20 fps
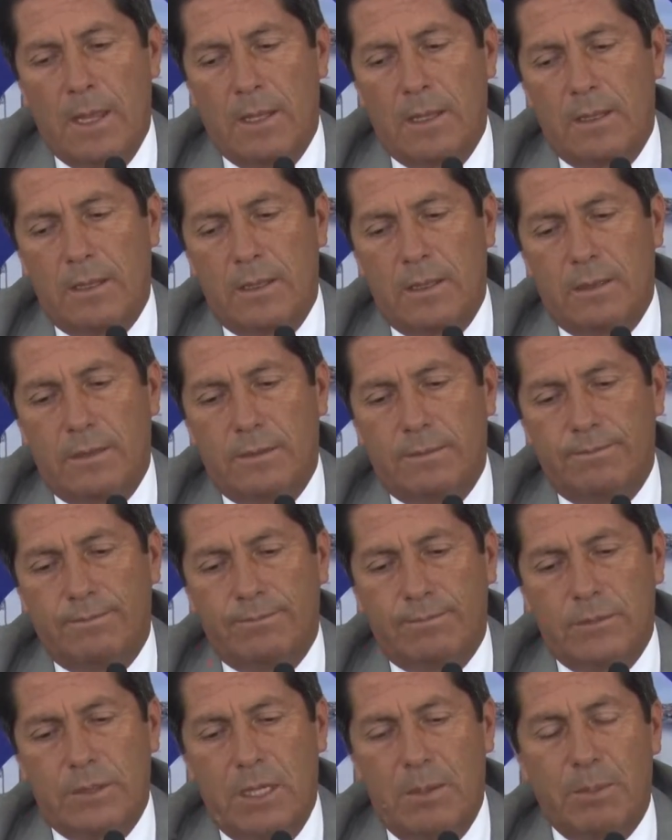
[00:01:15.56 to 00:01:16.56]
Eh,
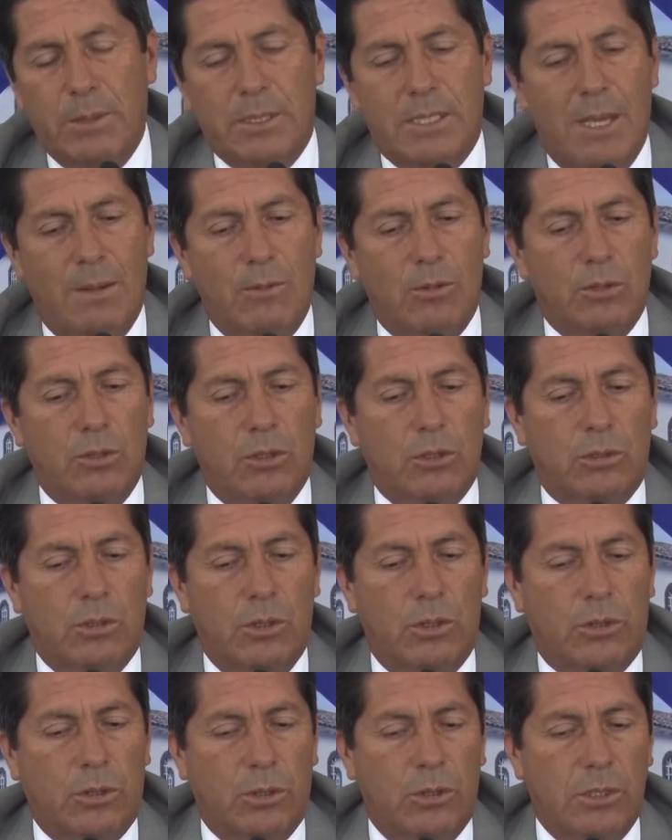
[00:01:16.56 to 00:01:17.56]
empezamos
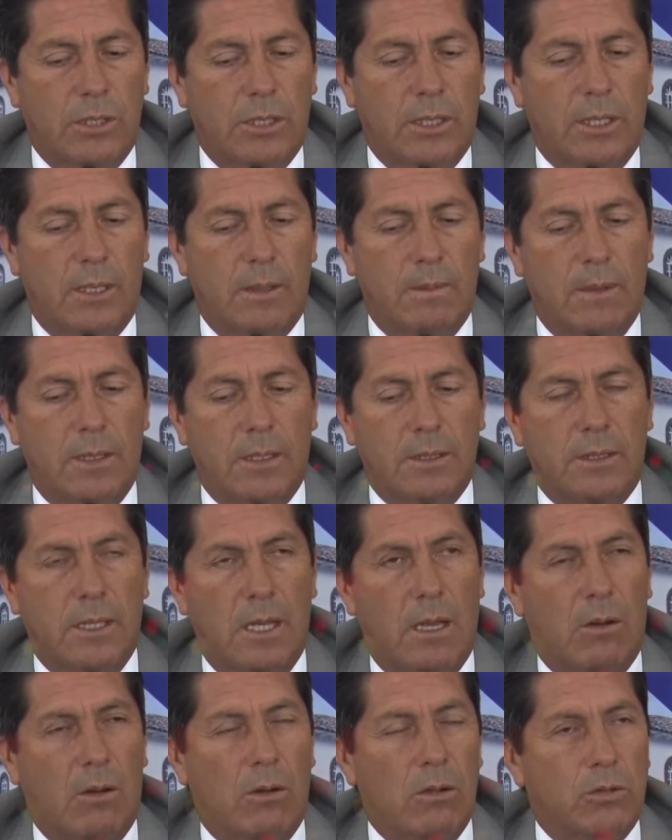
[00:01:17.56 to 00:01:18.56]
nosotros en el mes
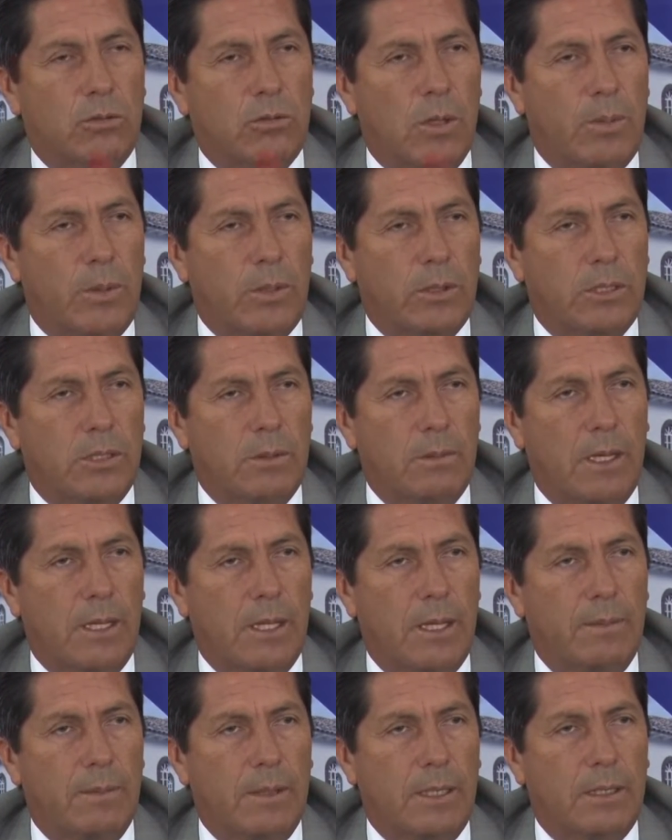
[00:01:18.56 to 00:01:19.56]
de agosto
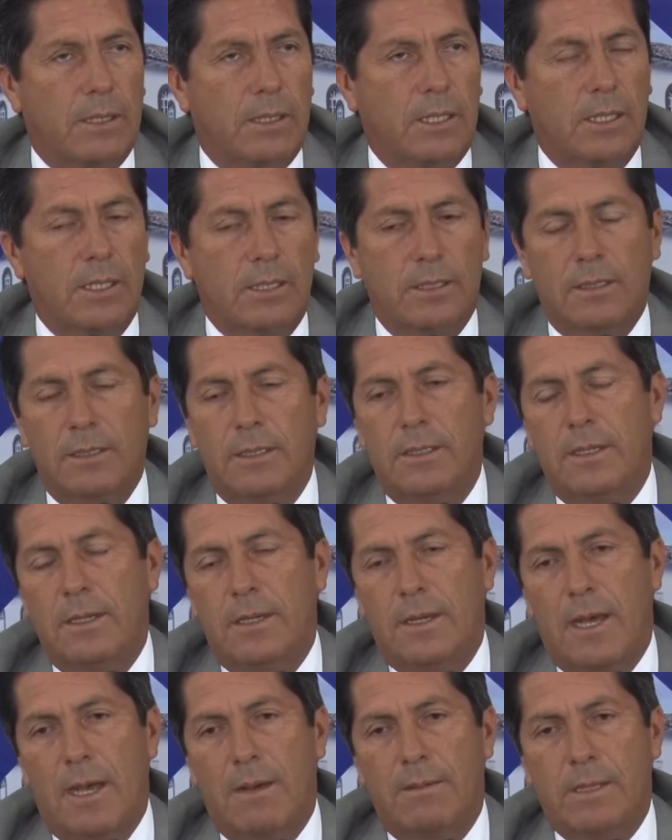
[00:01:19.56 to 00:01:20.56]
aproximadamente
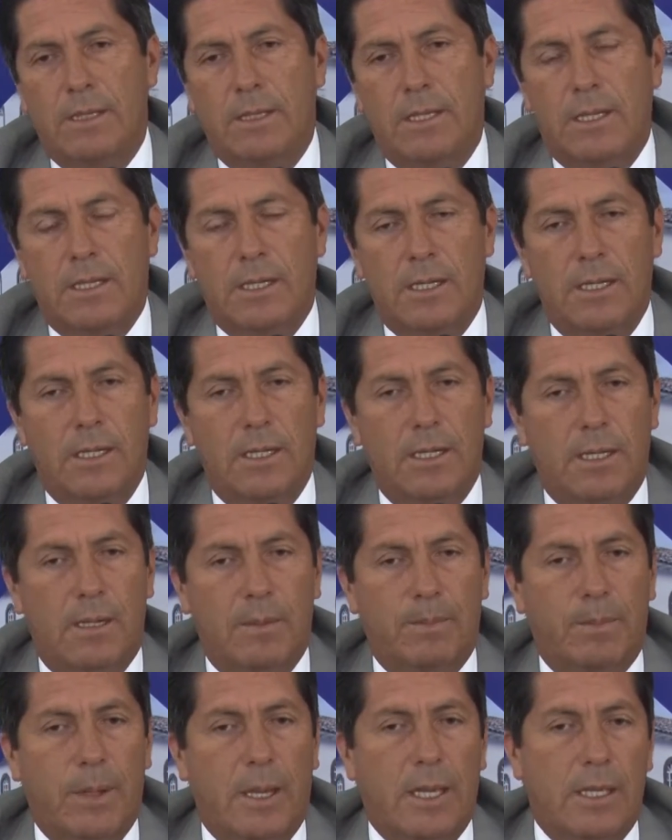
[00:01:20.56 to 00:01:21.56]
a venderle
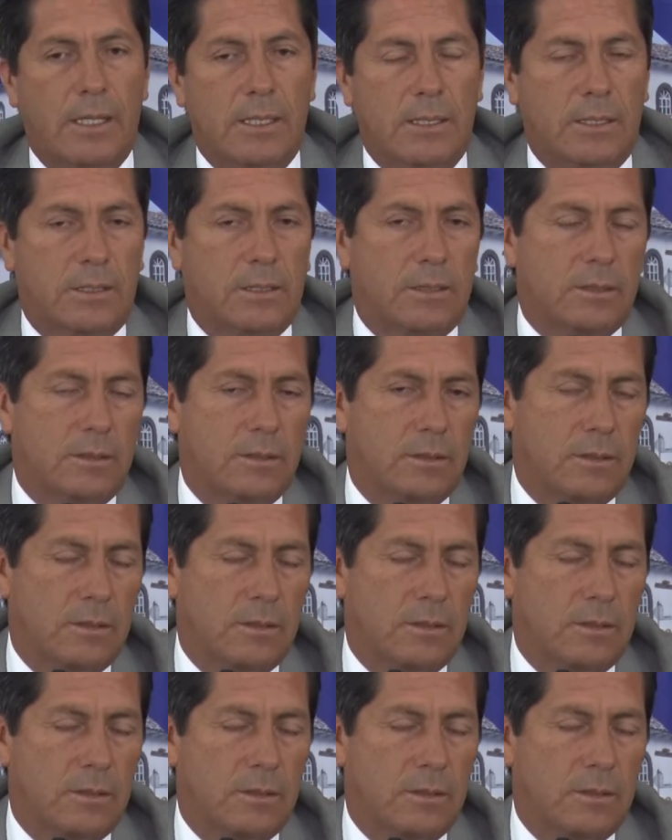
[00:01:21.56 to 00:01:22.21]
al país,